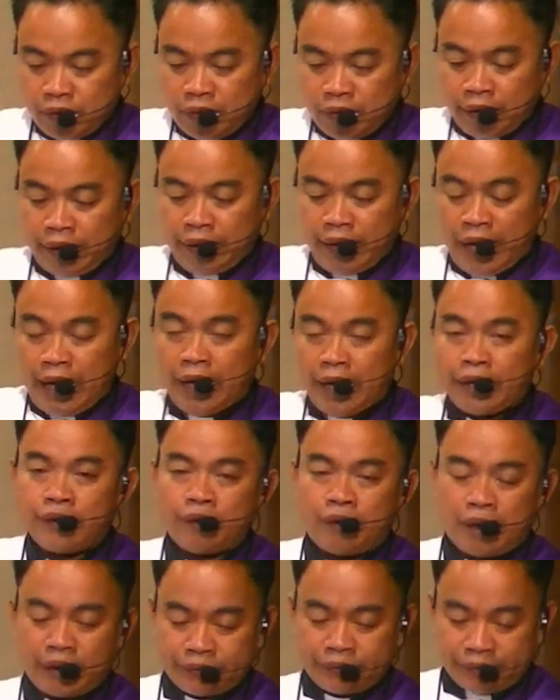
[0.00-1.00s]
hangyo
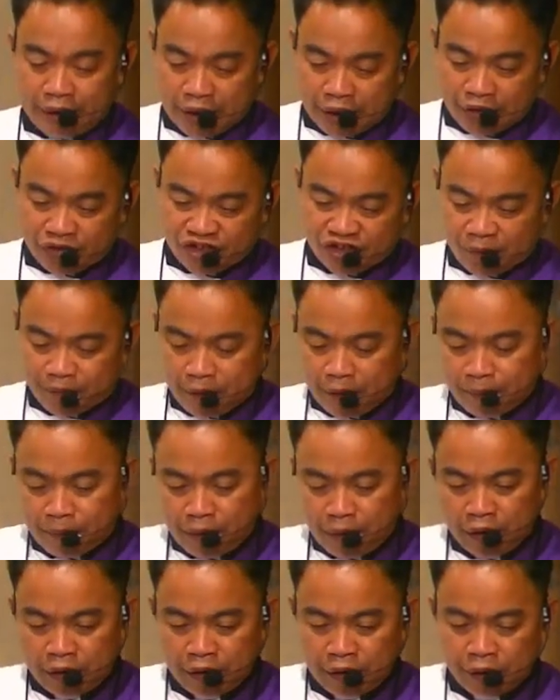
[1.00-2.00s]
ang tanan sa
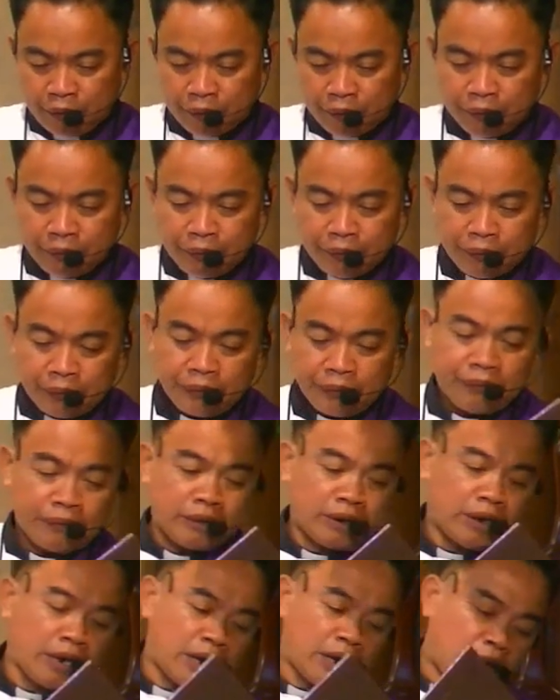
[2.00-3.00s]
pagpanglingkod no
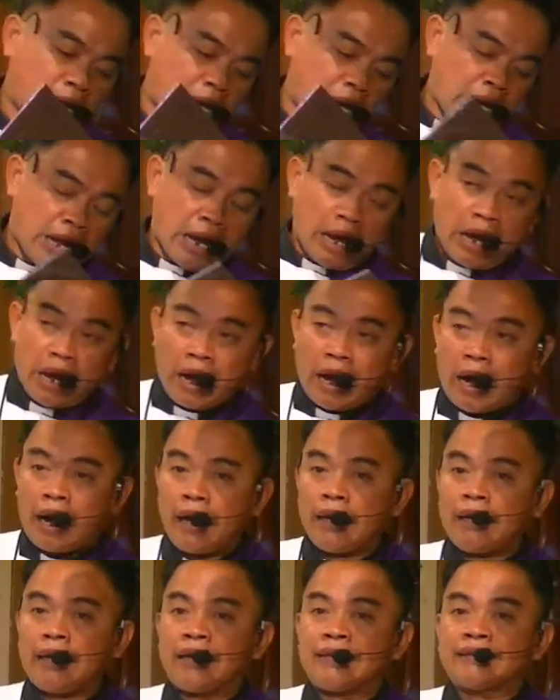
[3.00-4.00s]

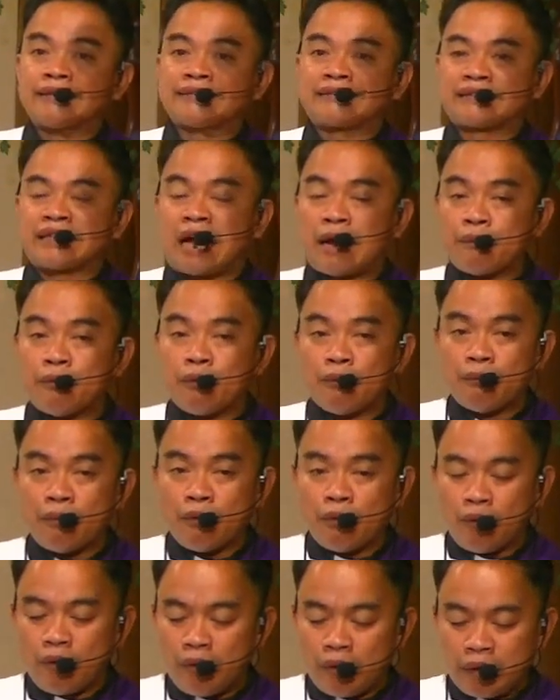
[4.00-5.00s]
alang sa
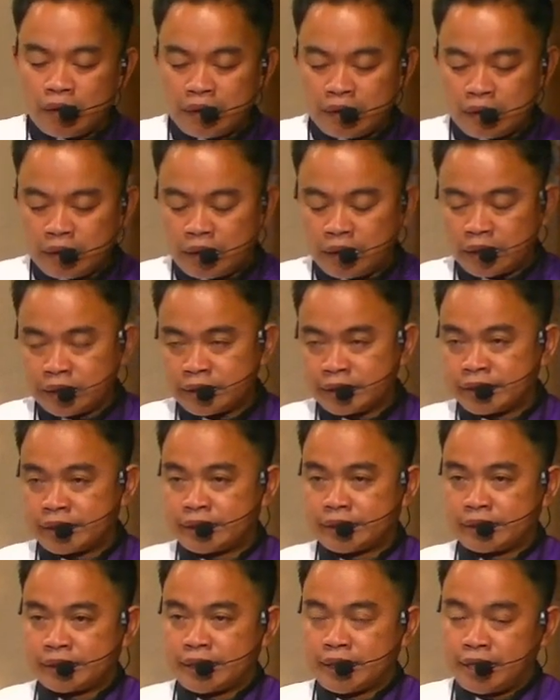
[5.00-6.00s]
hamubo
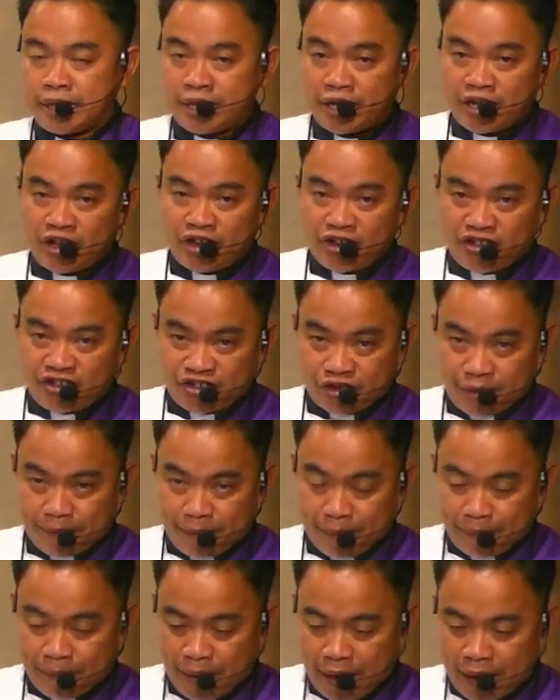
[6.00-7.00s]
sa
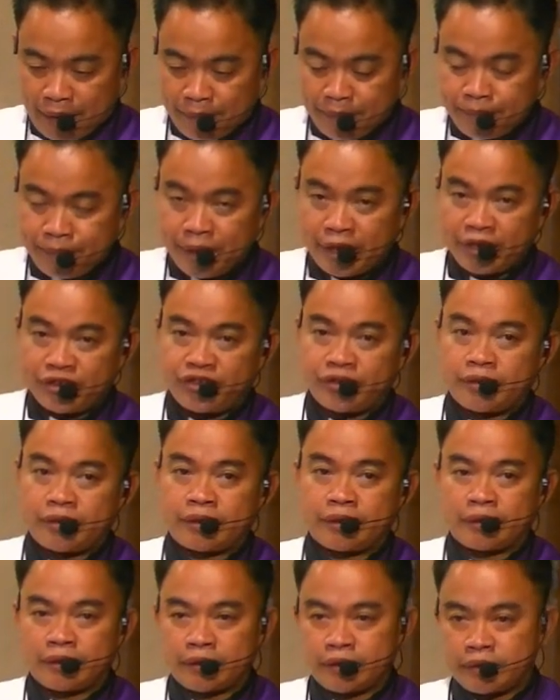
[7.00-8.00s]
pagpaambit
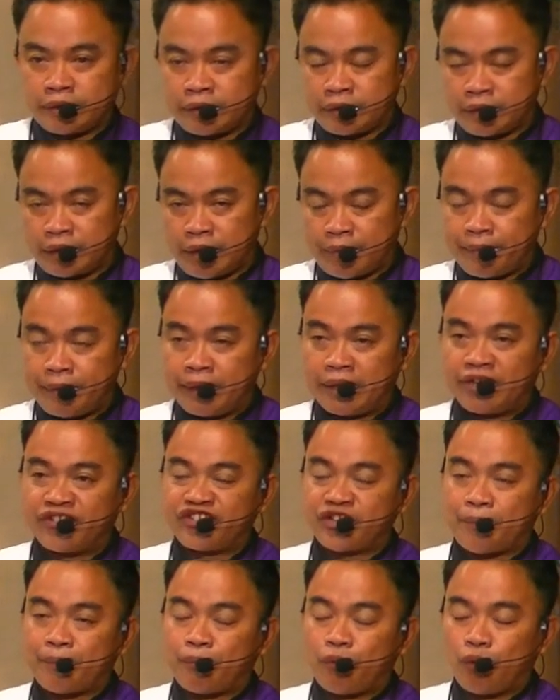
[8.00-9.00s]
labi na sa
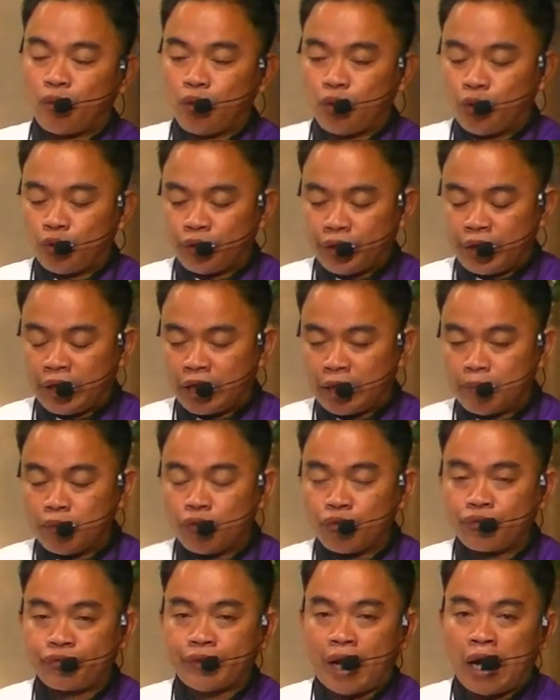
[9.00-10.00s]
pulong ni ining
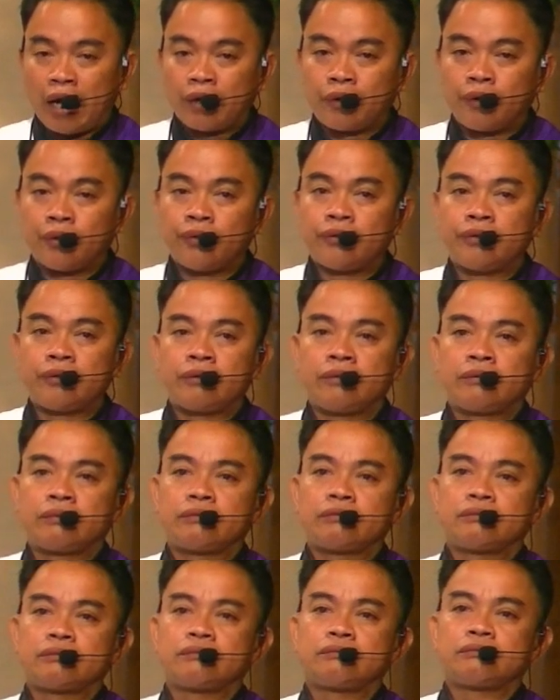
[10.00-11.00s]
kabuntagon
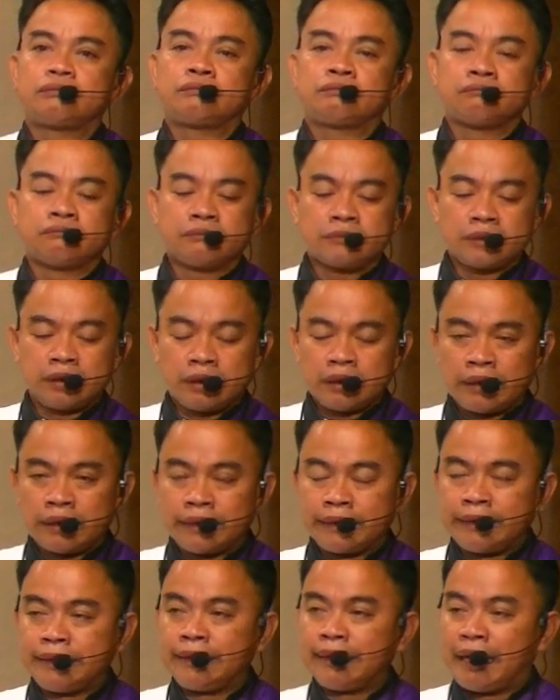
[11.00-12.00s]

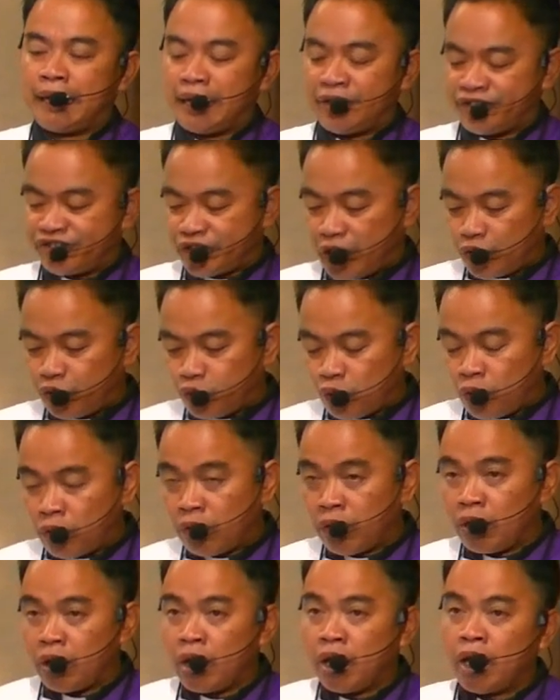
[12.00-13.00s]
diha sa atong
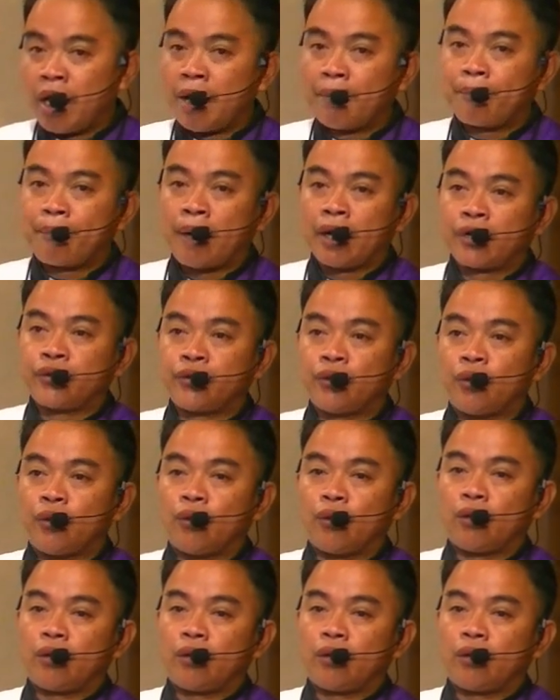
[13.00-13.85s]
pagduol